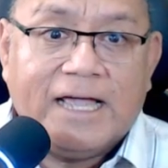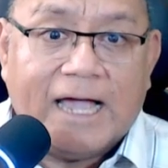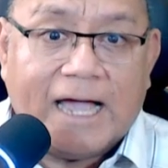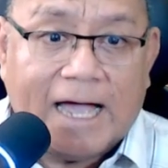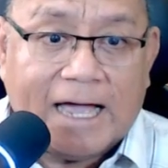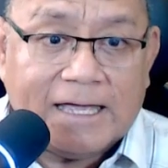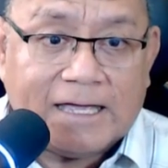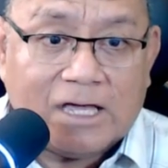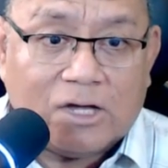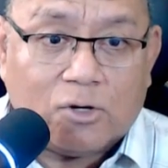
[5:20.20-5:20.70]

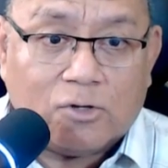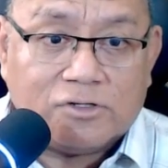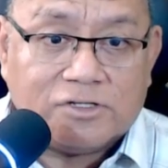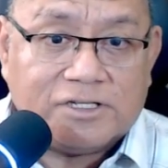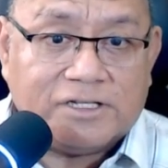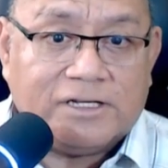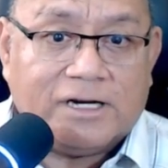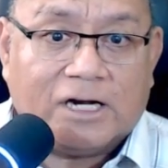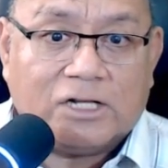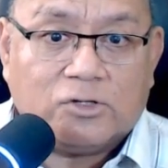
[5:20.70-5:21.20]
hay que
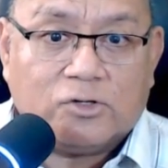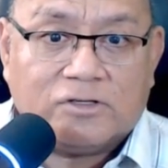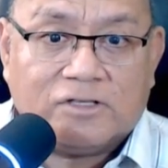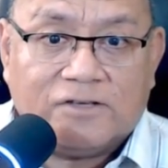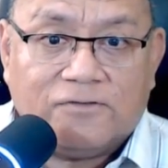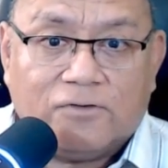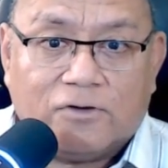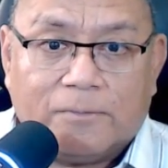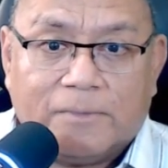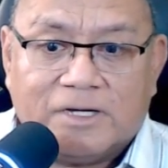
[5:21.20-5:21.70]
considerar toda esta
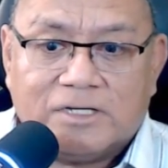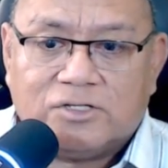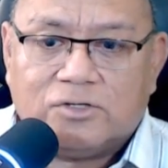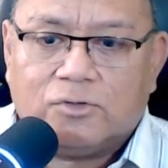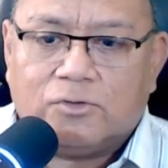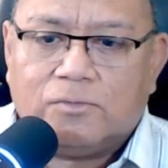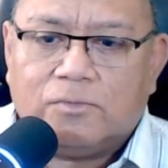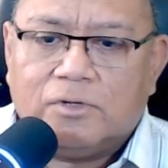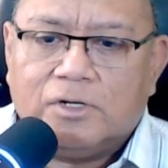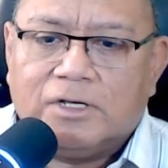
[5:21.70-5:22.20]

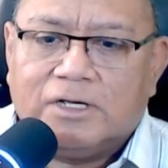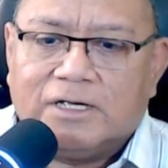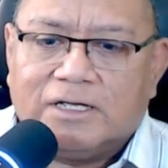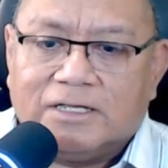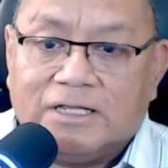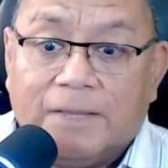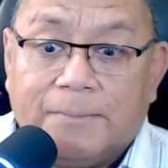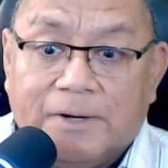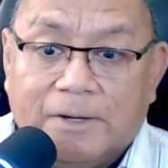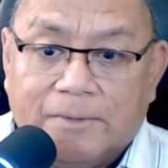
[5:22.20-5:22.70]
información
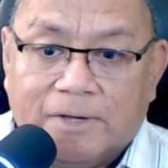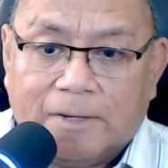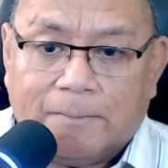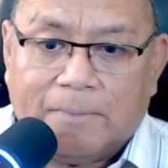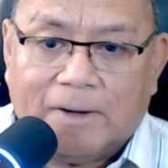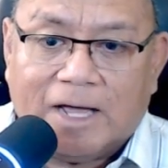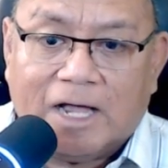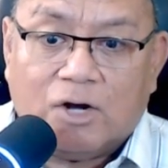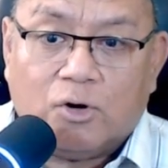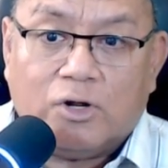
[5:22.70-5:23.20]
de primer
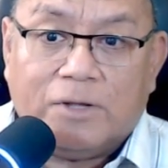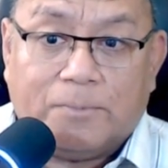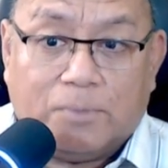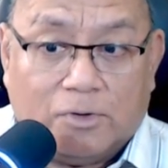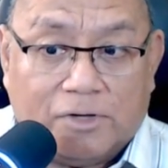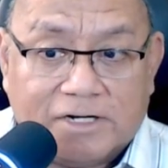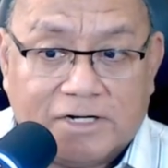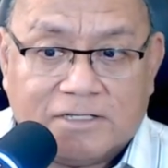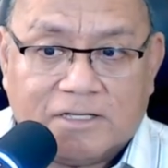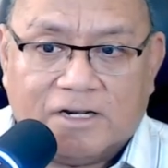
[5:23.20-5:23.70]
plano y
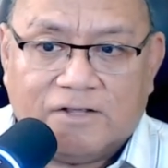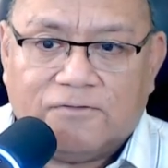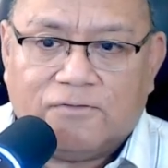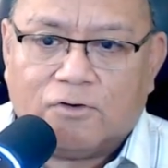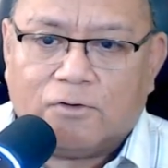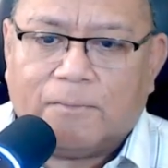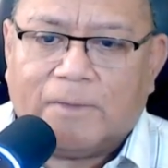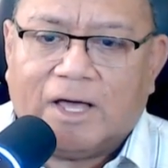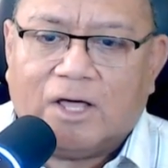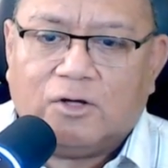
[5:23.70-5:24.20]
poder estar
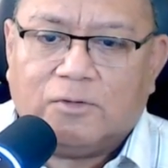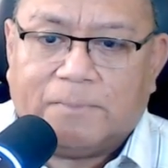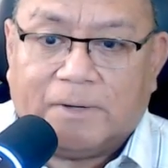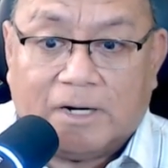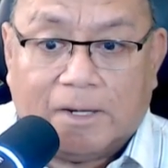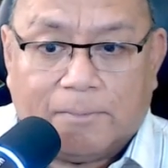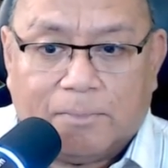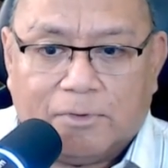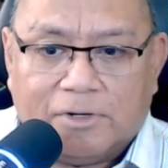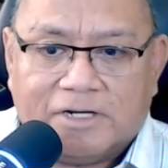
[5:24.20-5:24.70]
informados
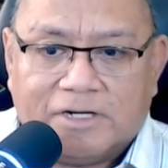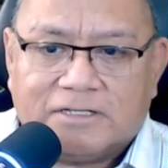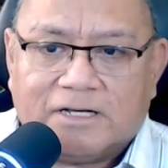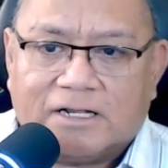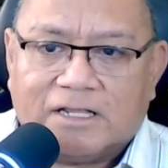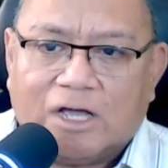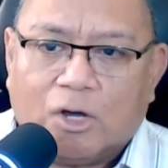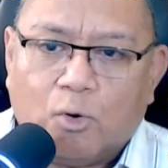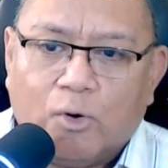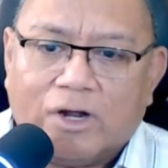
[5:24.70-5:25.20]
para poder
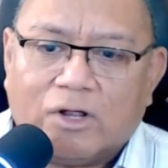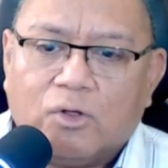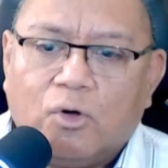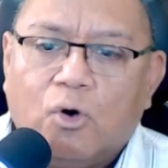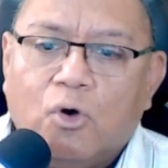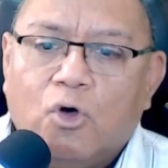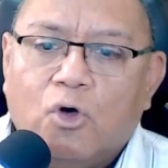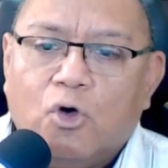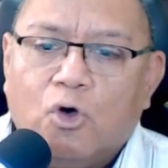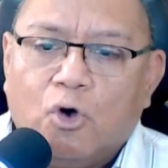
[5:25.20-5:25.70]
estar de acuerdo